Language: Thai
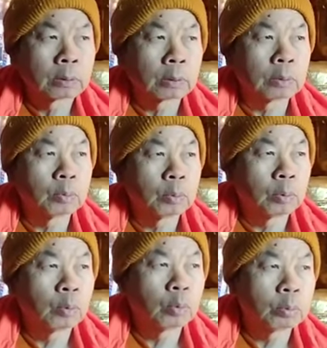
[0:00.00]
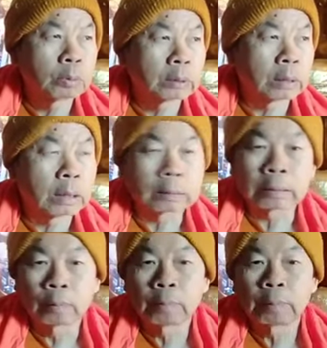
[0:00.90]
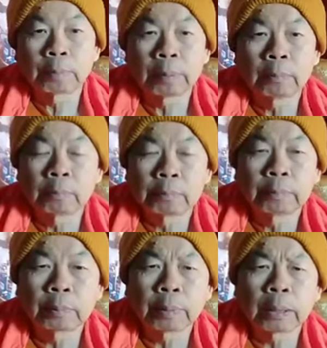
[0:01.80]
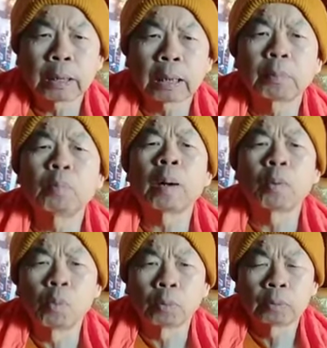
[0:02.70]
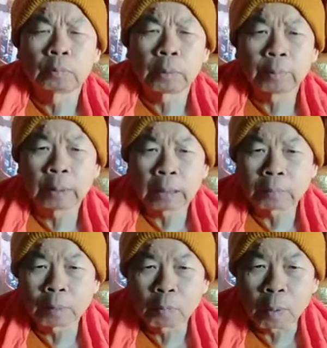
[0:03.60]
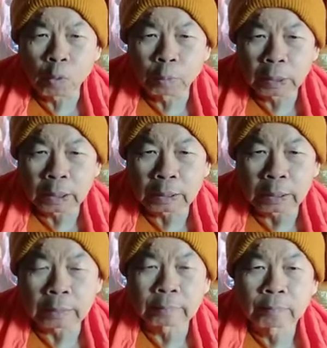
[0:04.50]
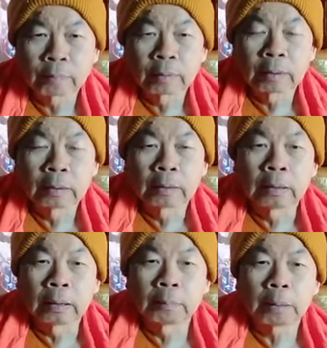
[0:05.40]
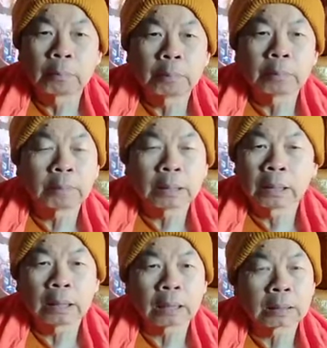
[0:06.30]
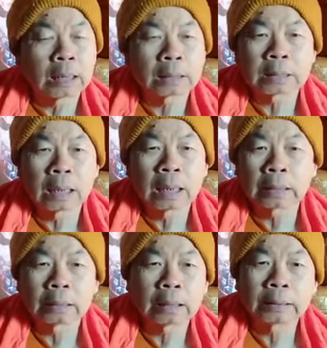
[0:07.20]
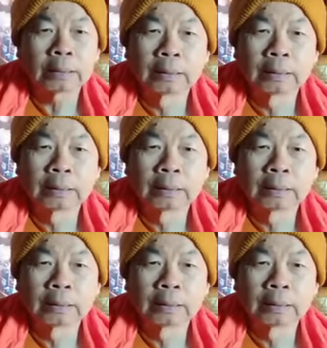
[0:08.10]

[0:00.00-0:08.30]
ก็ดูดูจะหนัก แต่ว่ามันเป็นมันเป็นงานเบา ๆมันเป็นงานเบาๆพี่เนติ เนี่ยมันมันไม่ได้หนักหนาสาหัสอะไร